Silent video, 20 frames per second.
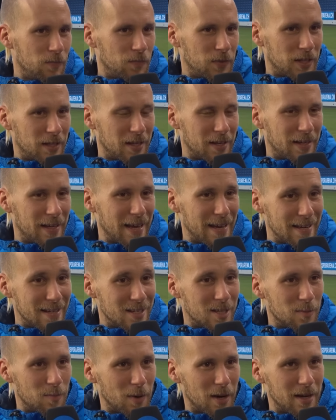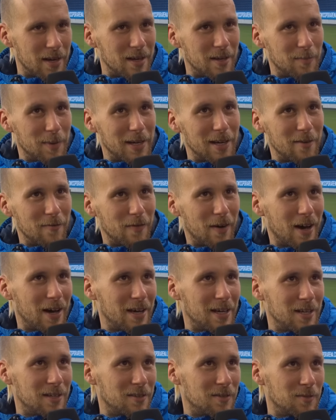die Tendenz bei, bei den
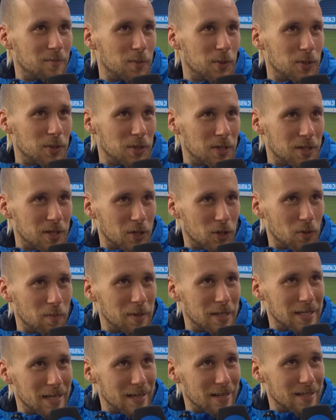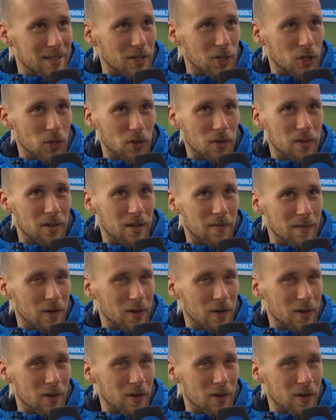Vereinen müssten sie ja schon mit 16 schon äh,